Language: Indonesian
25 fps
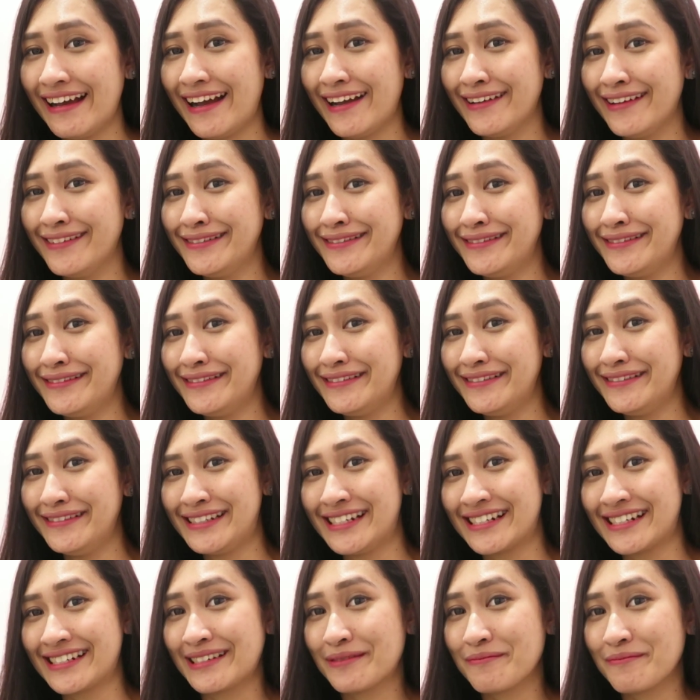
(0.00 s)
aduh
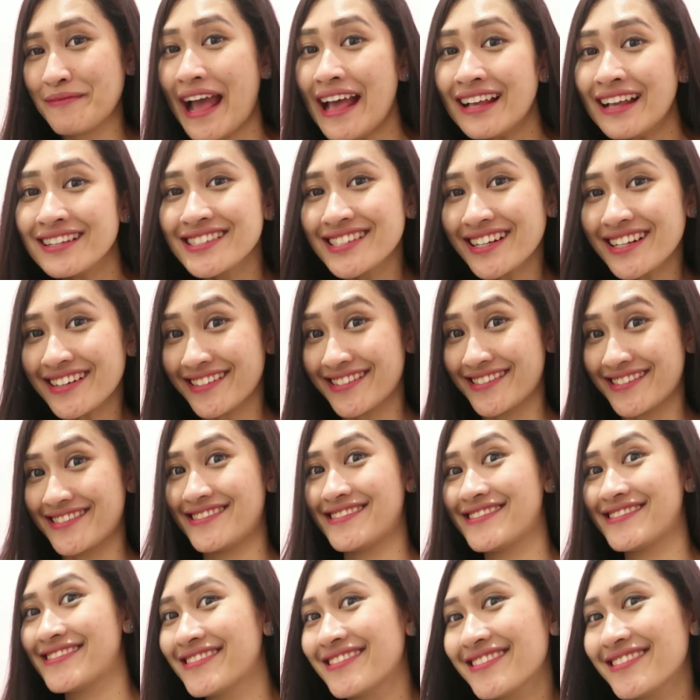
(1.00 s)
deg-deg mak
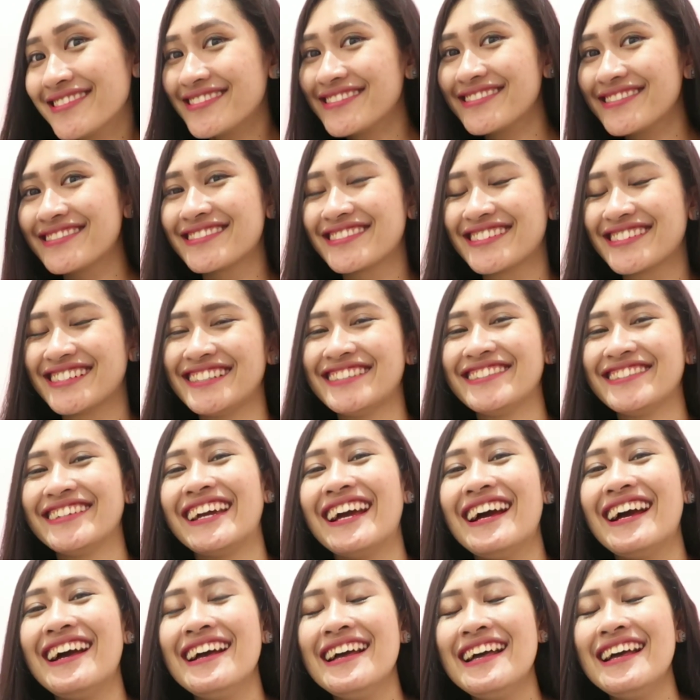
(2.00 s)
seru gitu
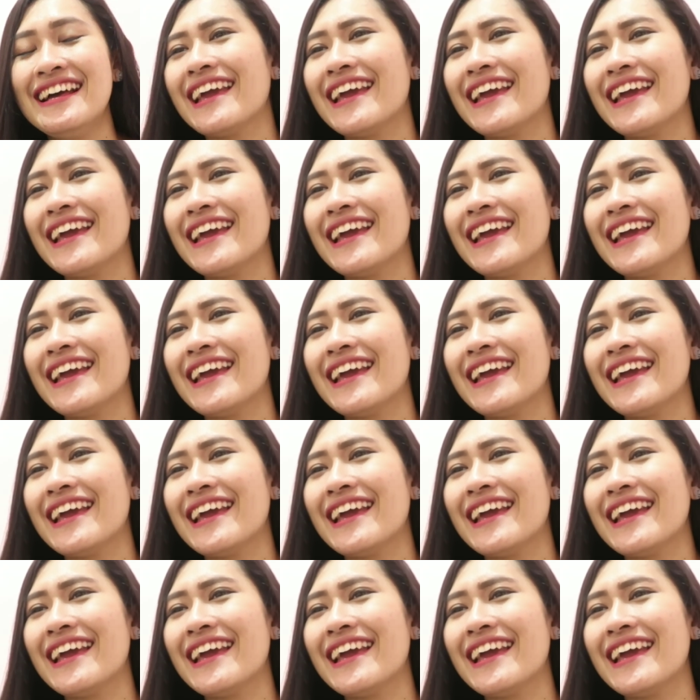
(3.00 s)
ya